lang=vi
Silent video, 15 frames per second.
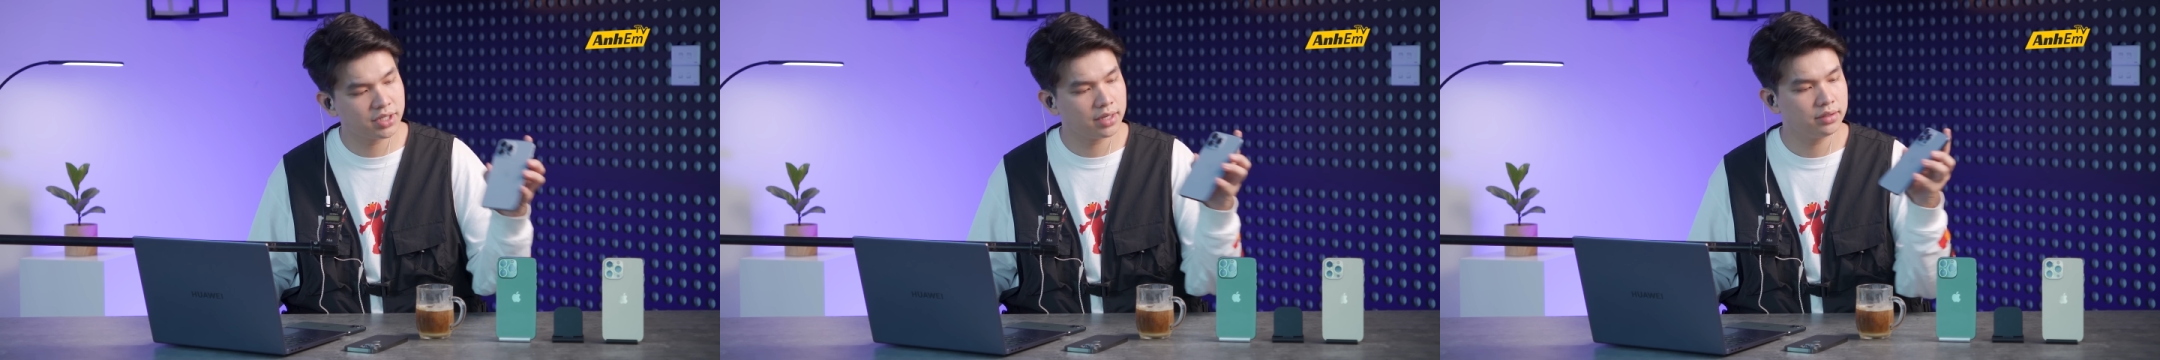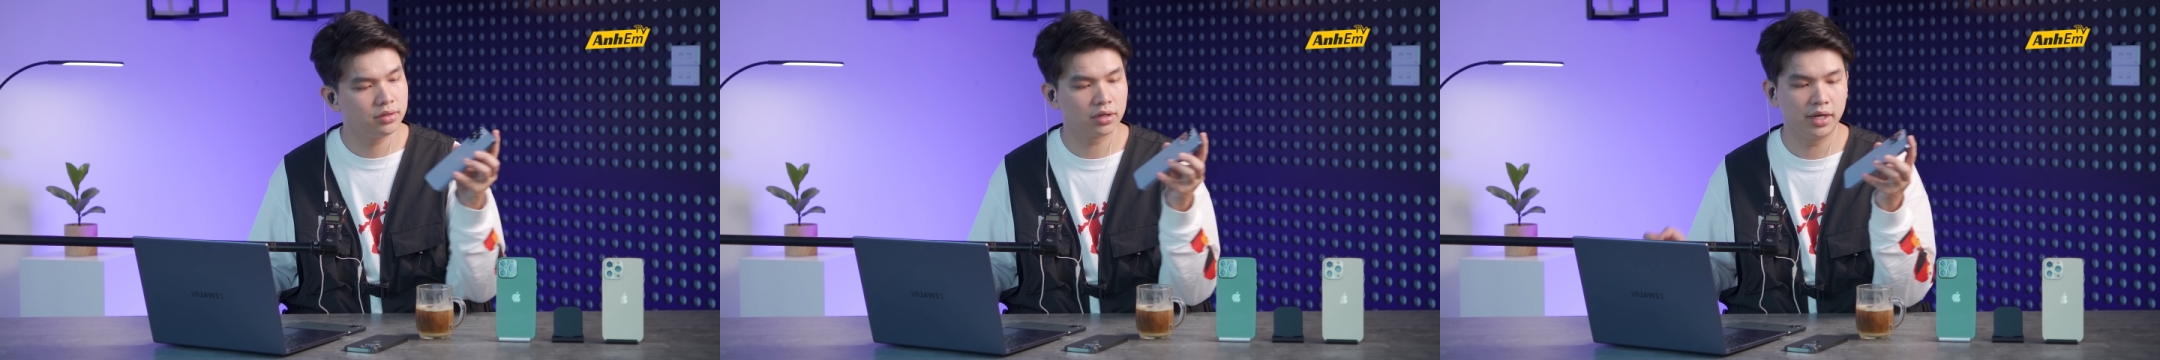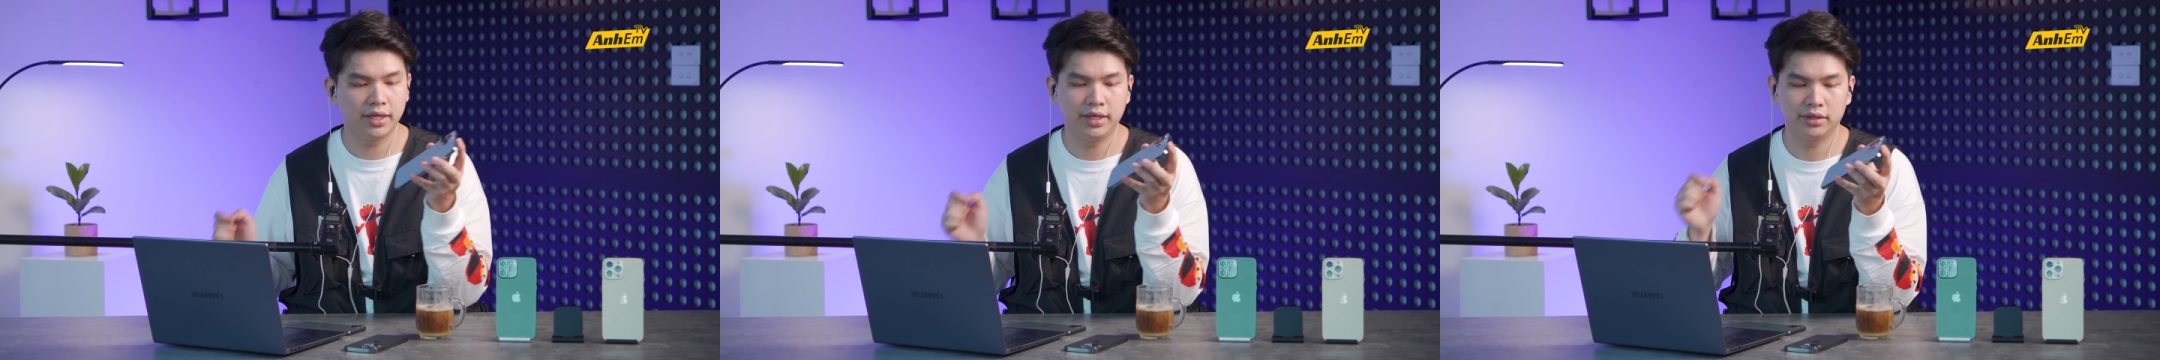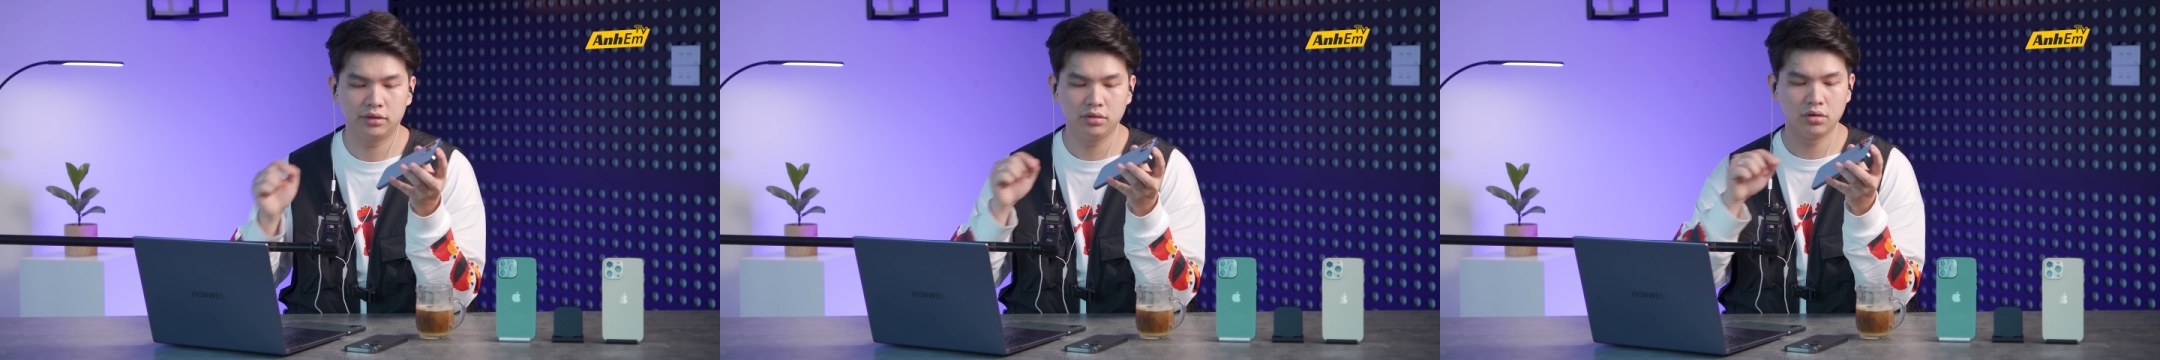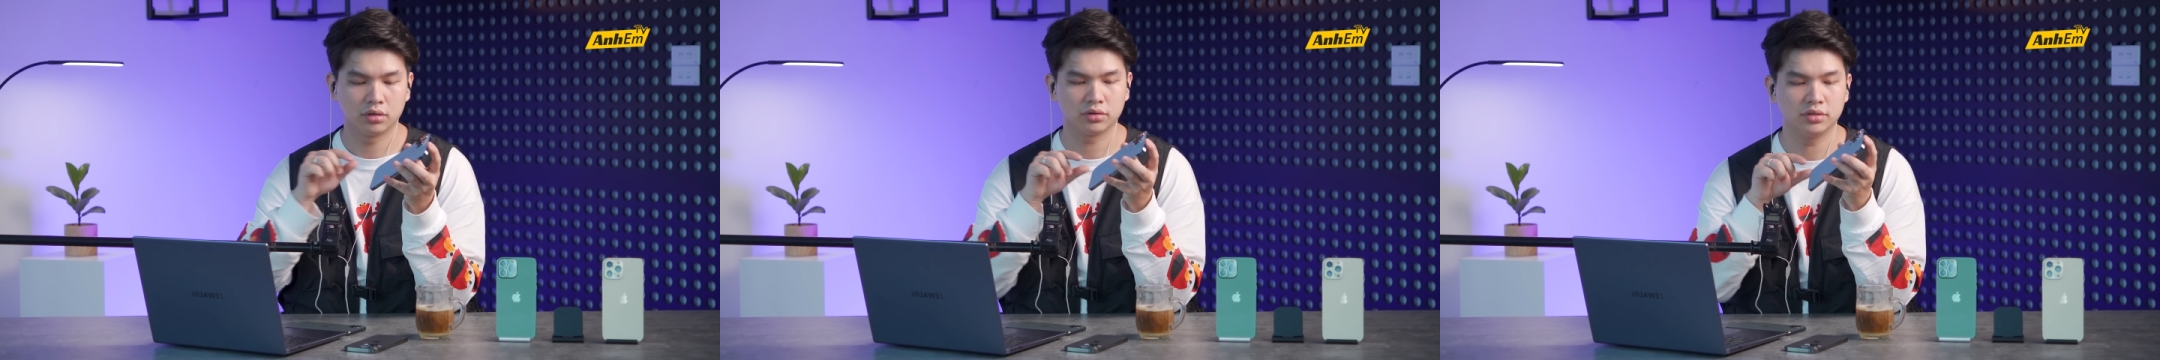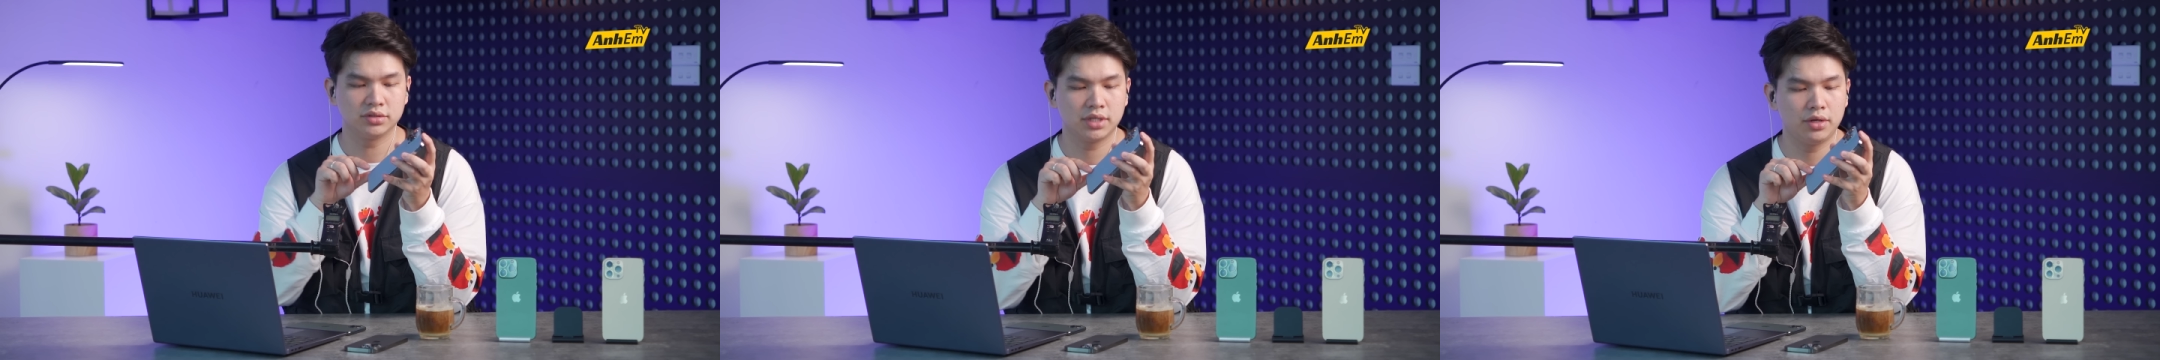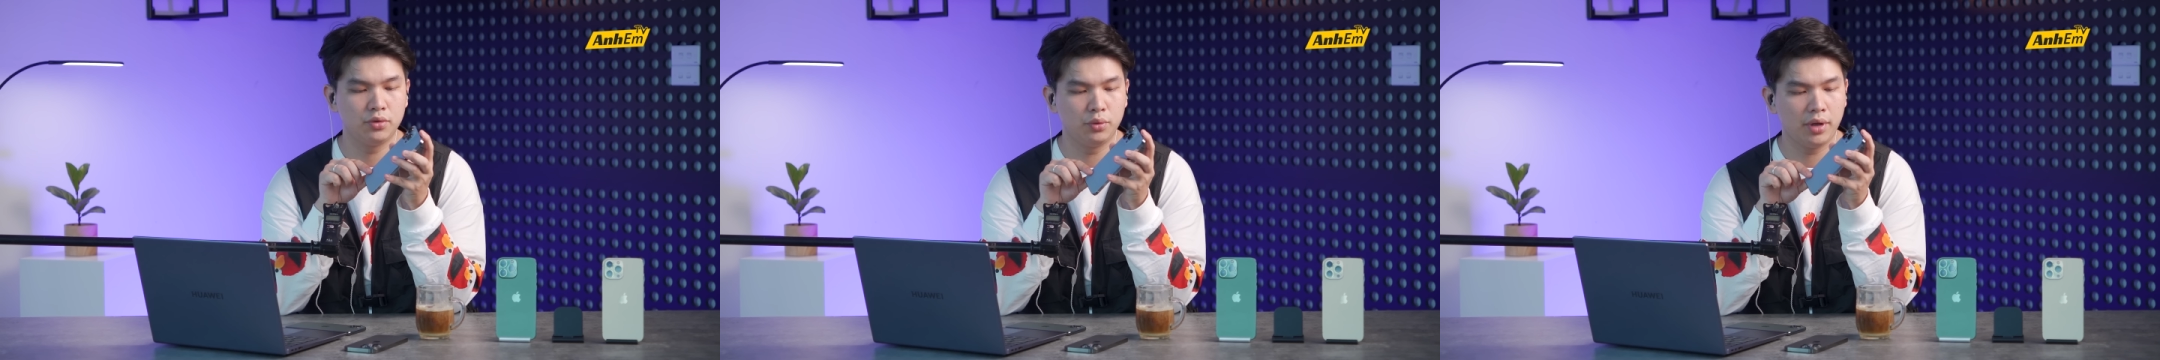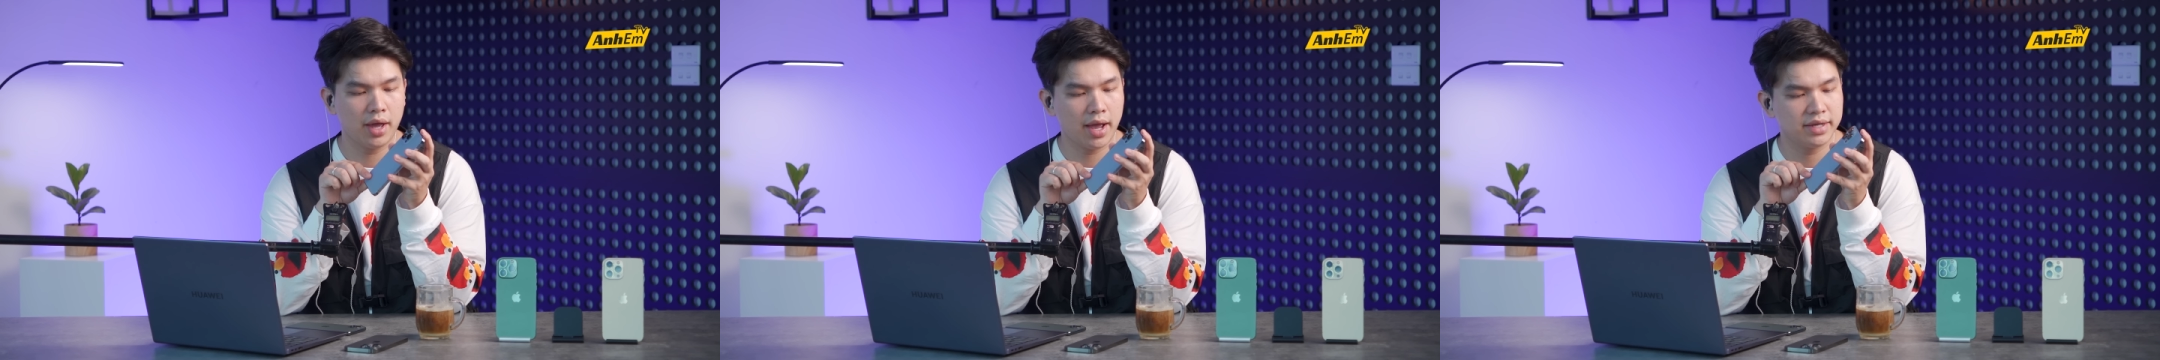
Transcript: xanh được lấy ý tưởng từ dãy núi